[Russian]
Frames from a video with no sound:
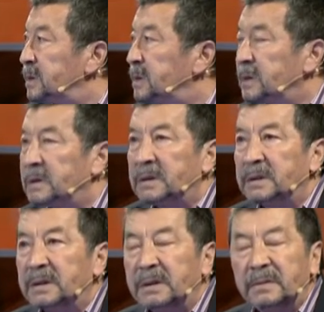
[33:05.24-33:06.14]

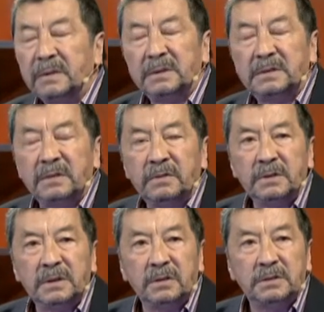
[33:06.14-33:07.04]
э,
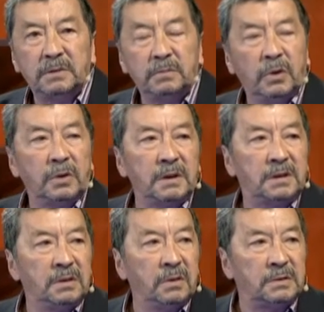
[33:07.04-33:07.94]
сегодня очень много
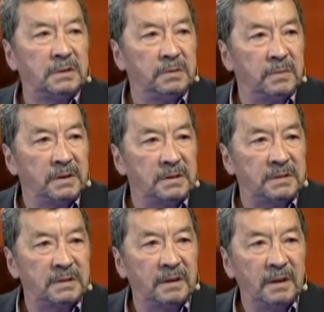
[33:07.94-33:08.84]
кино
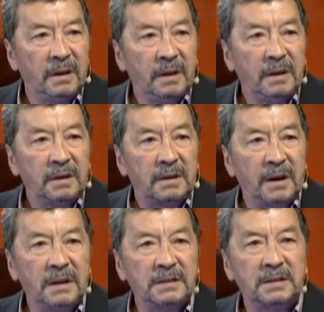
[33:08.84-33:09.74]
снимается.
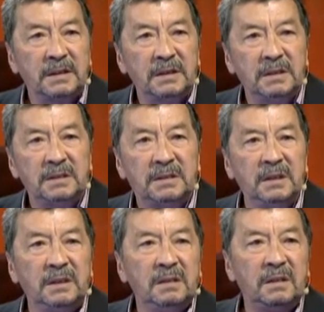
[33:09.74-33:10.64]
Каждый
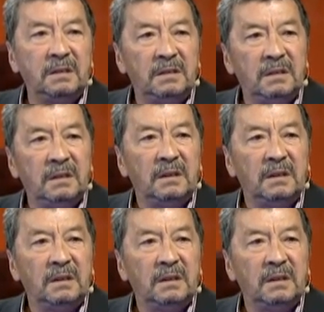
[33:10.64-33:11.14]
день